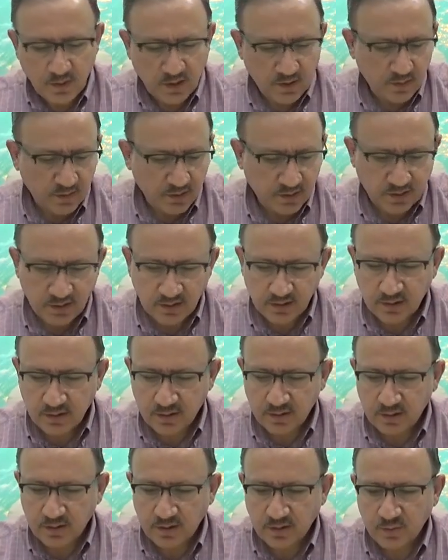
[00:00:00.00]
Evet.
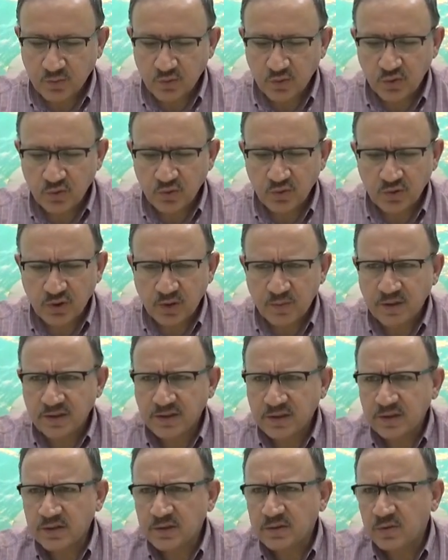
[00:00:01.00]
Bugün
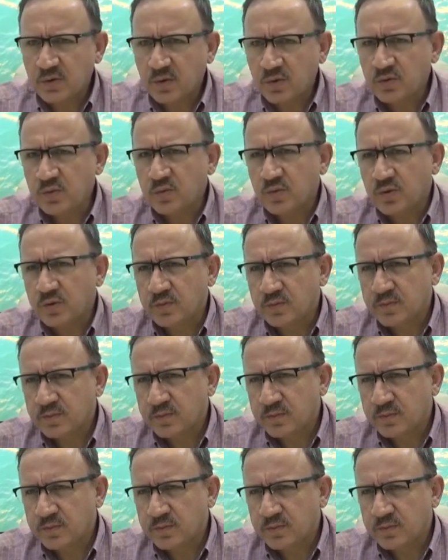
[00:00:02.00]
Ramazan'ın 10'u mu?